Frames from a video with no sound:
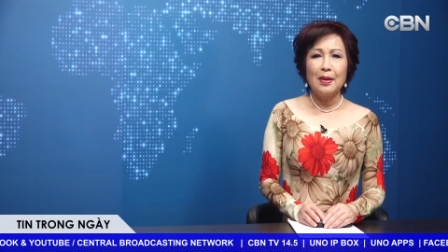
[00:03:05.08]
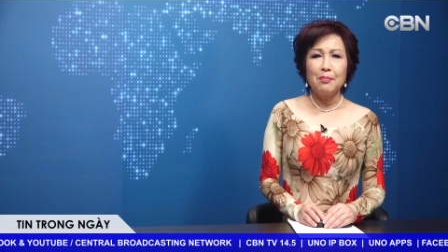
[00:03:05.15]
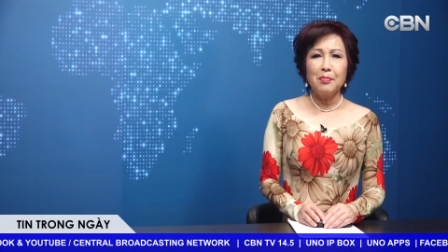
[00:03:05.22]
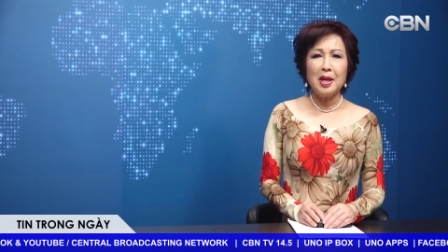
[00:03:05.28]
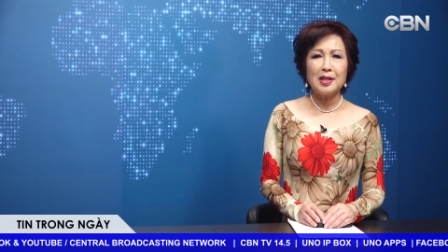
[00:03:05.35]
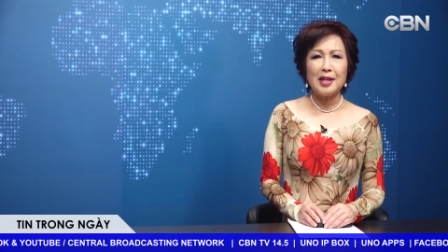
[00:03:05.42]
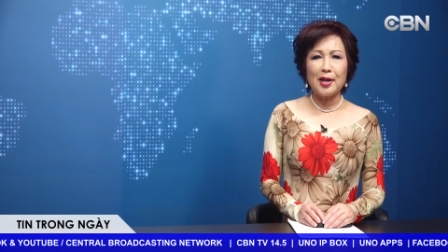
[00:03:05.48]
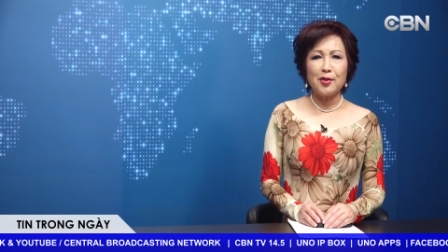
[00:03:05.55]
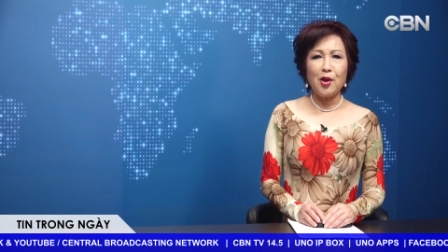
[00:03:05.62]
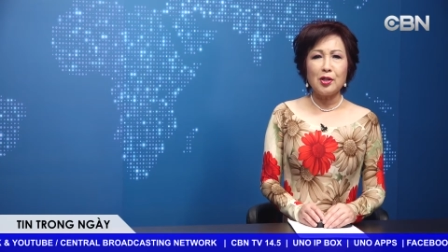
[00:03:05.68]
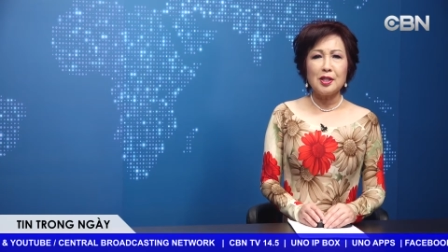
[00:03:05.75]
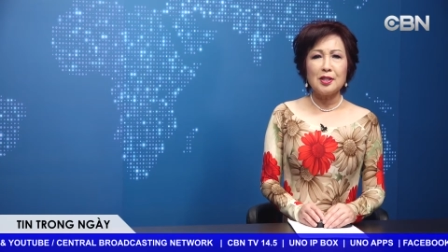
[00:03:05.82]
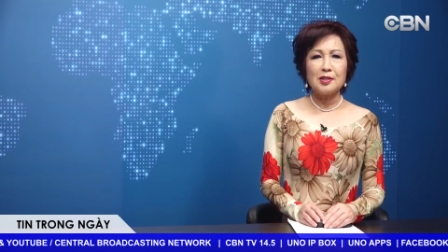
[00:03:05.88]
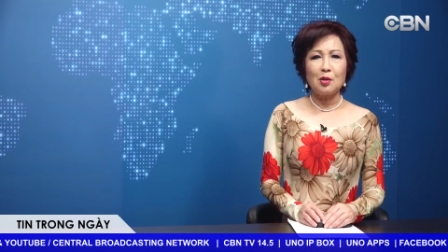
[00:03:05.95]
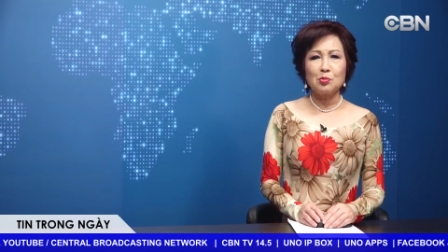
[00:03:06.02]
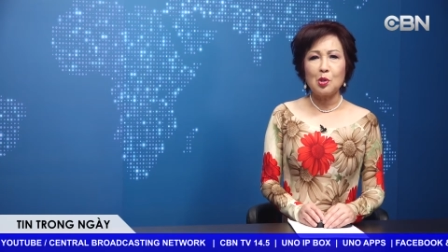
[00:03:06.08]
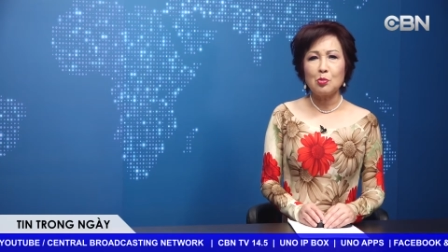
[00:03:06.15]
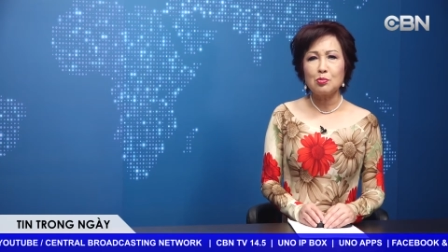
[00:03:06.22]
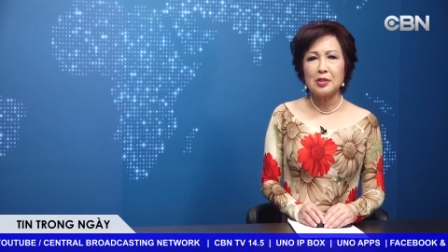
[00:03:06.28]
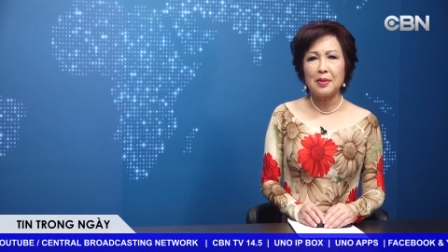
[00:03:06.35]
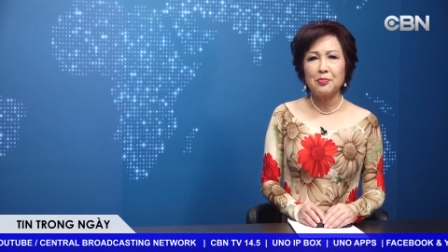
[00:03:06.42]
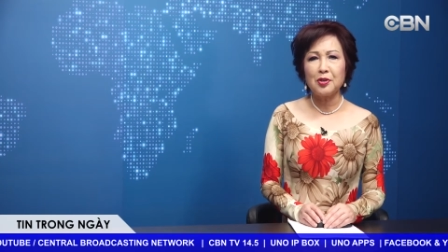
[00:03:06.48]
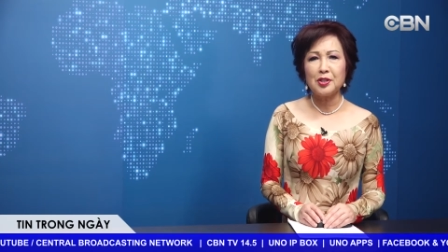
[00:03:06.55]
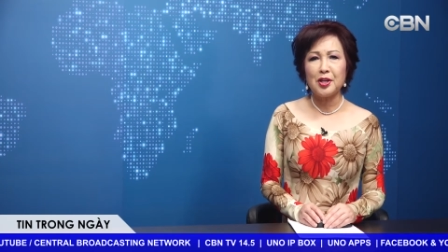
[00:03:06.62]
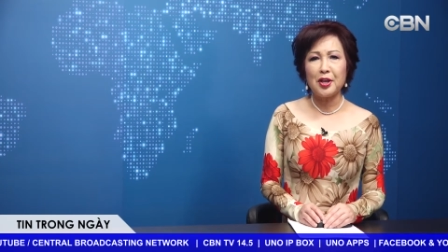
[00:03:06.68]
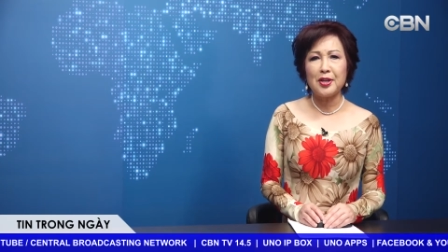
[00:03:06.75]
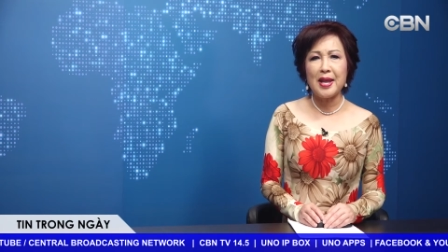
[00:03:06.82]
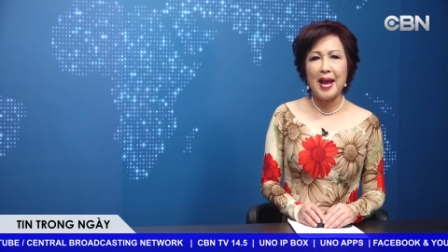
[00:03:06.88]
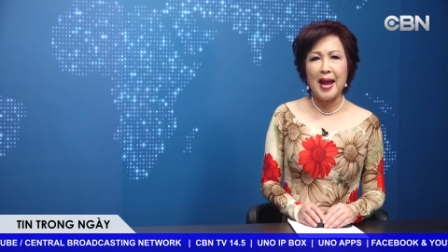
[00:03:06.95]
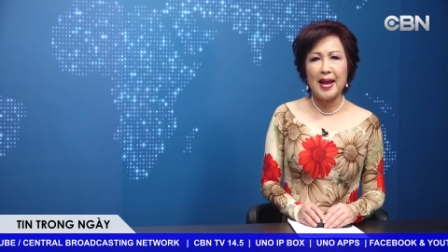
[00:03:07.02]
Bên cạnh đó, thì Tổng thống Trump có thể
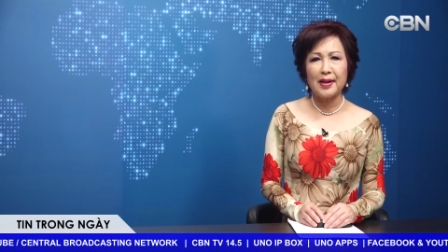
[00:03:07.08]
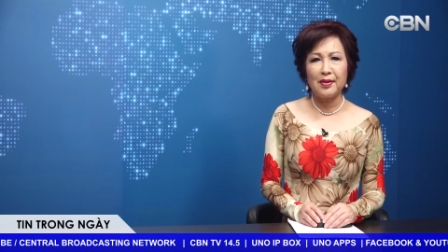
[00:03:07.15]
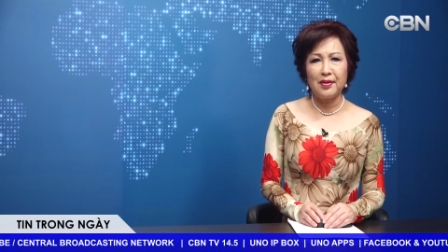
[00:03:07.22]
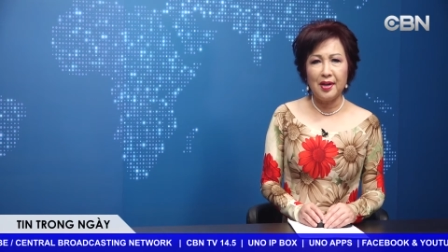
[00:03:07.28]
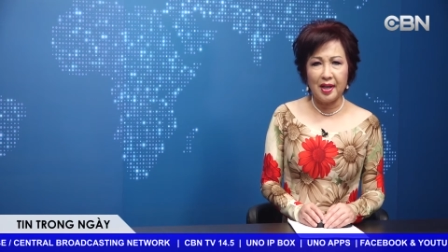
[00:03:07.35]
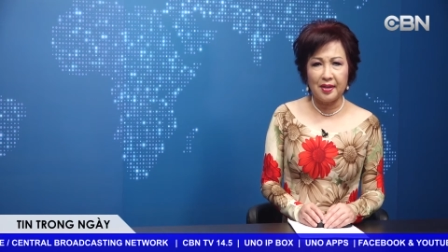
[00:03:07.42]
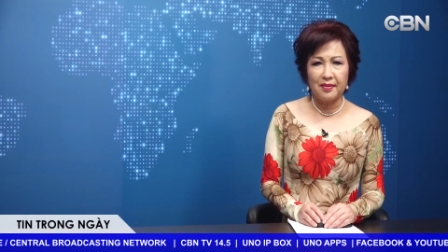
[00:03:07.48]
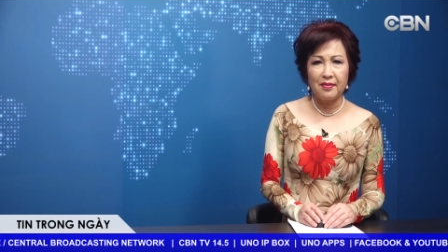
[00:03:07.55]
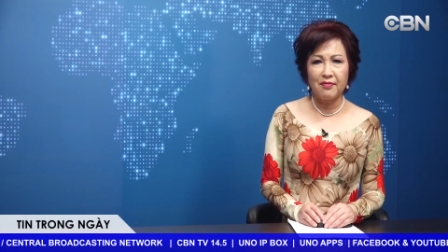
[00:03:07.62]
gia hạn lệnh